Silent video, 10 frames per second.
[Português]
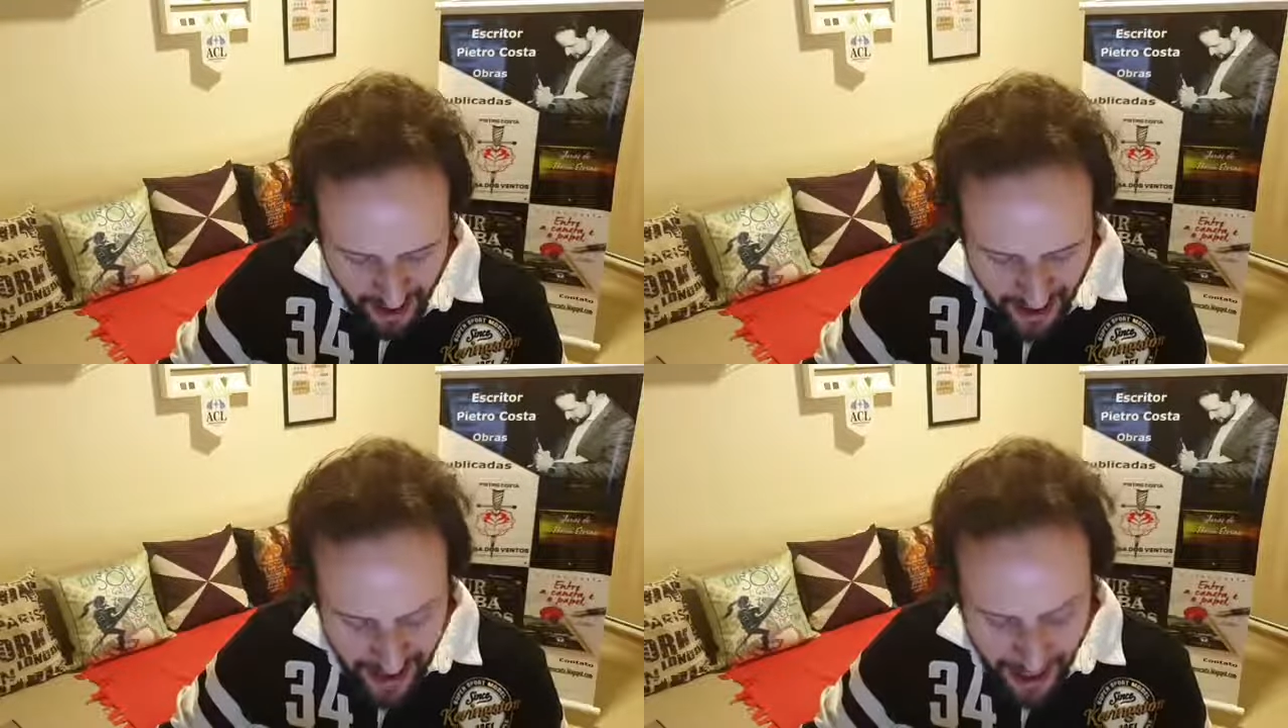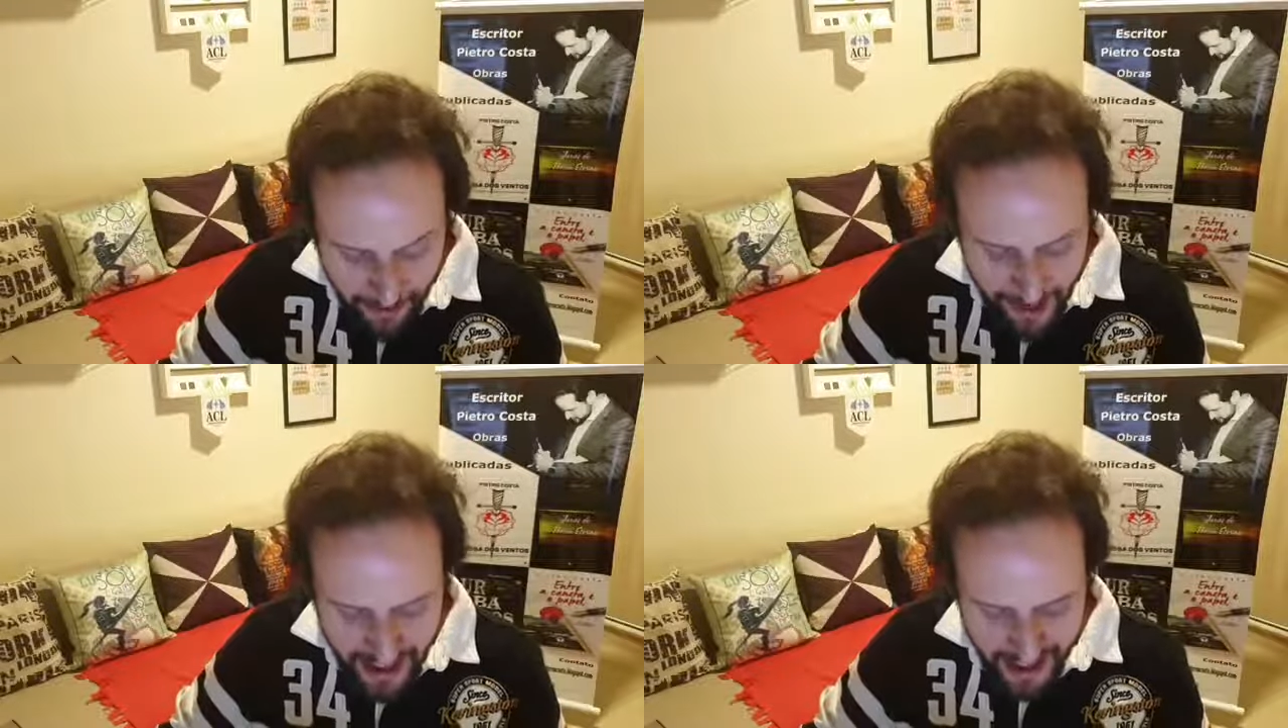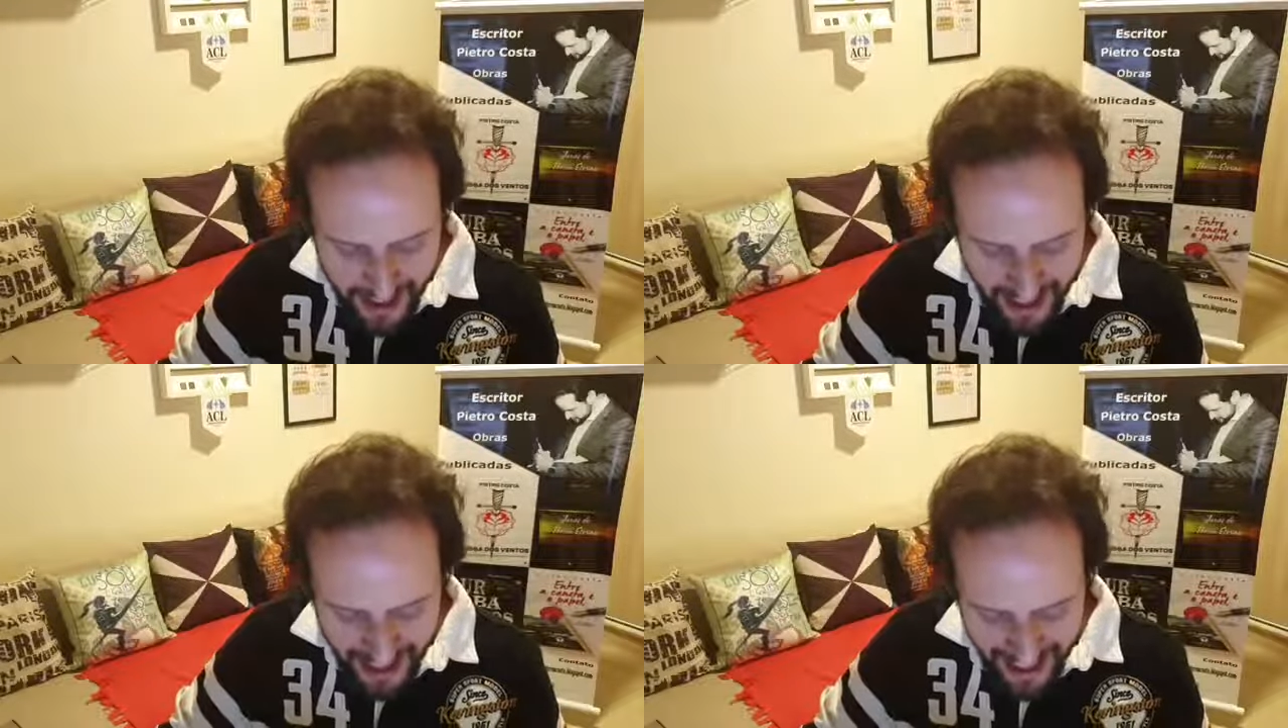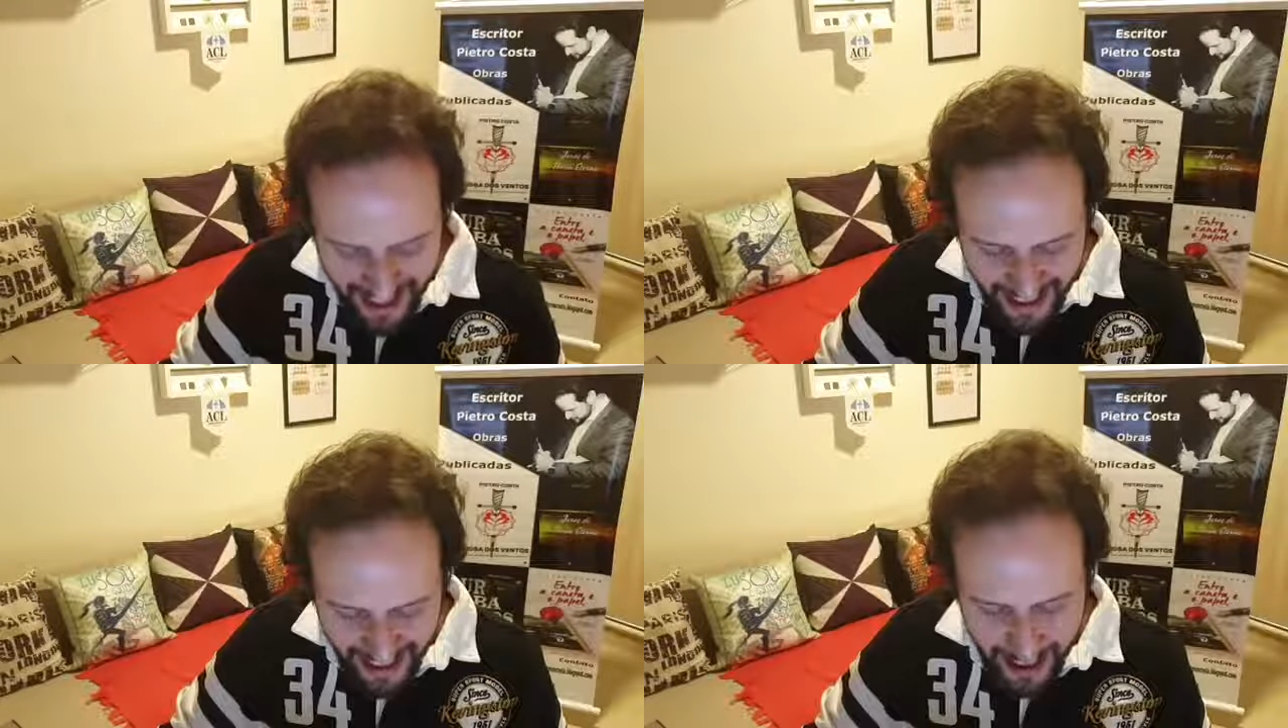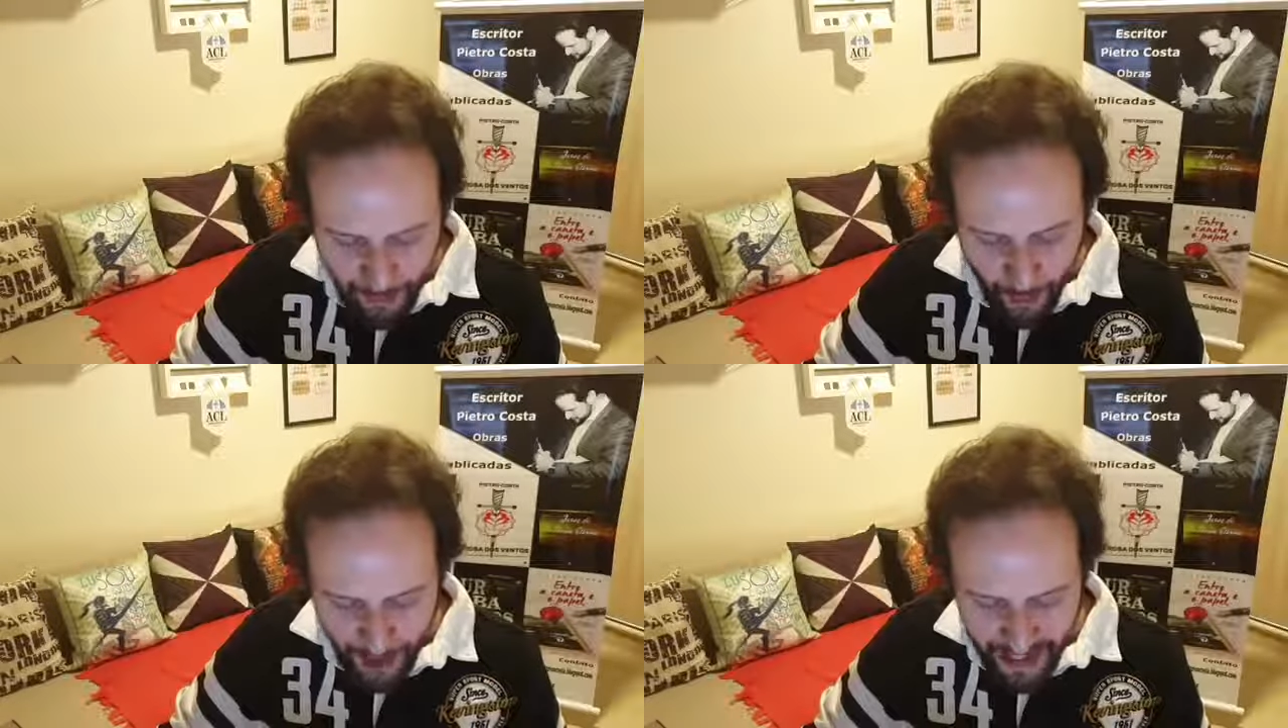Sabe ser
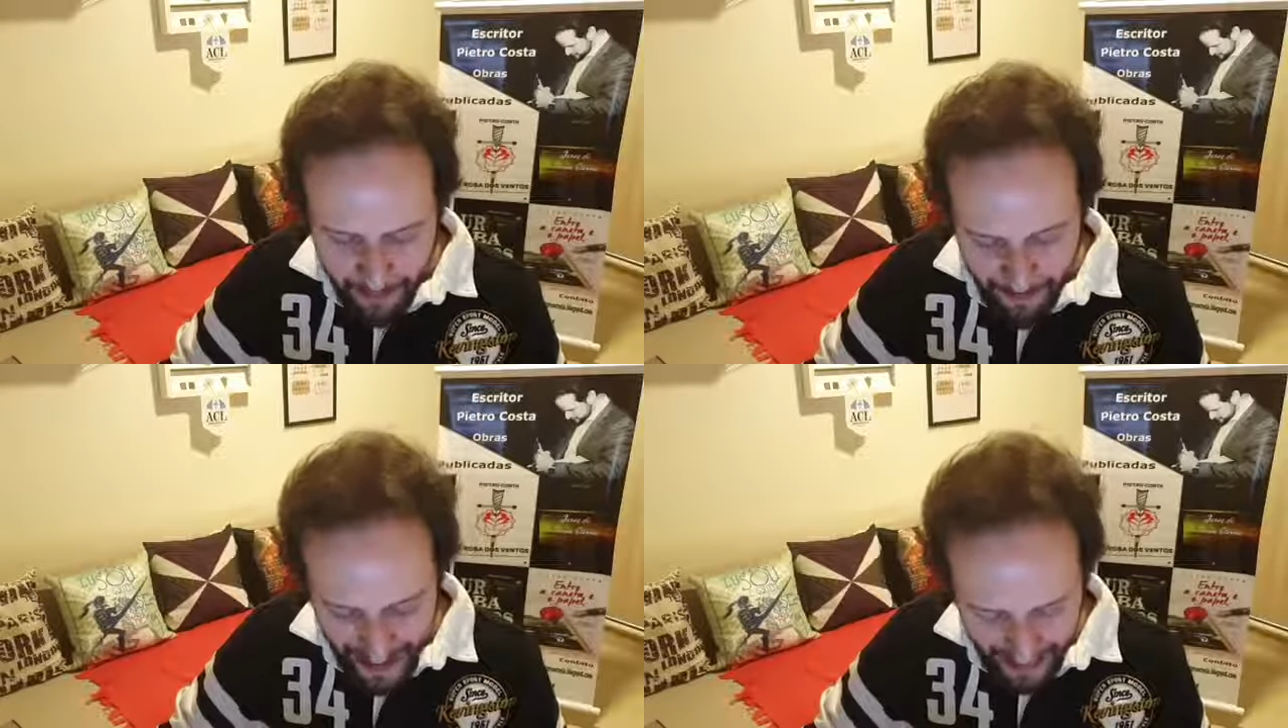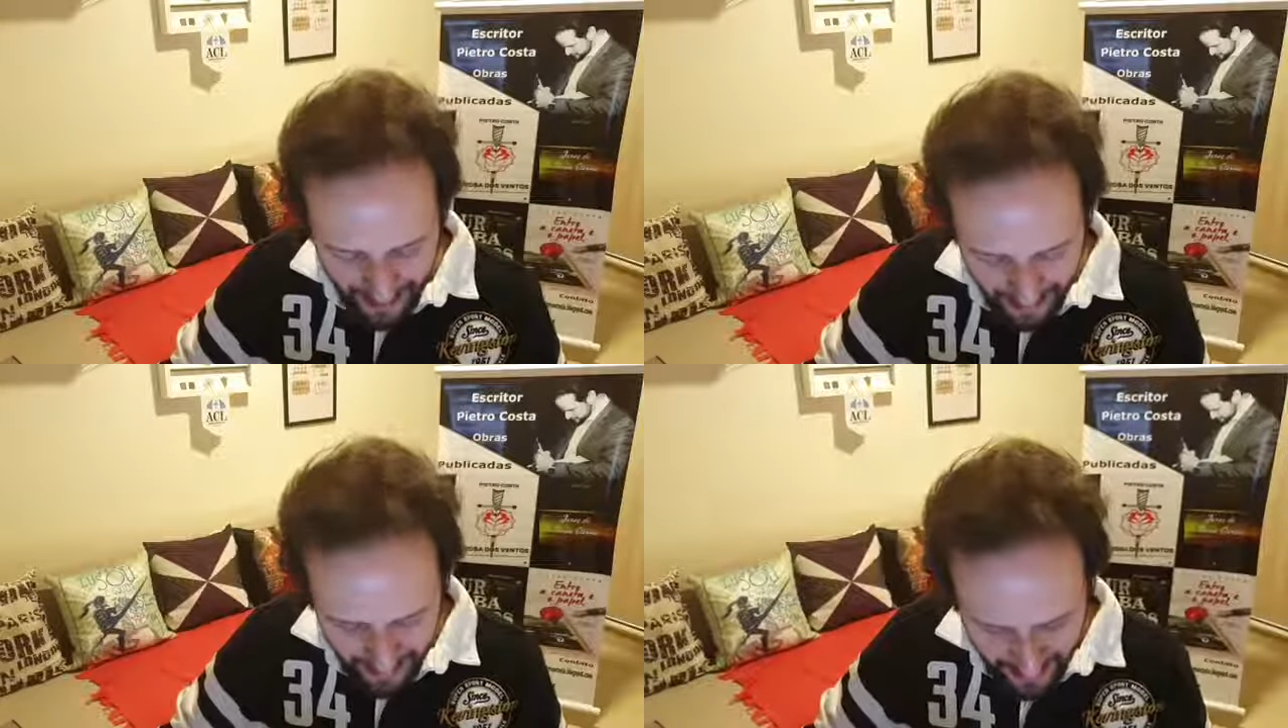cremosa e bela,